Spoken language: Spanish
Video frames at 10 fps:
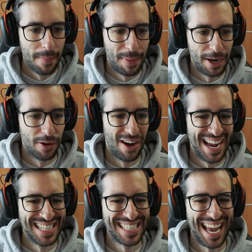pero
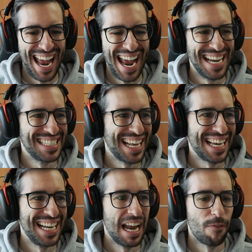ese Ace de
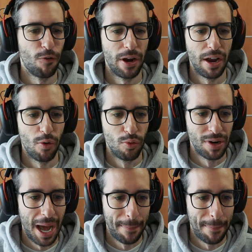Killer fue una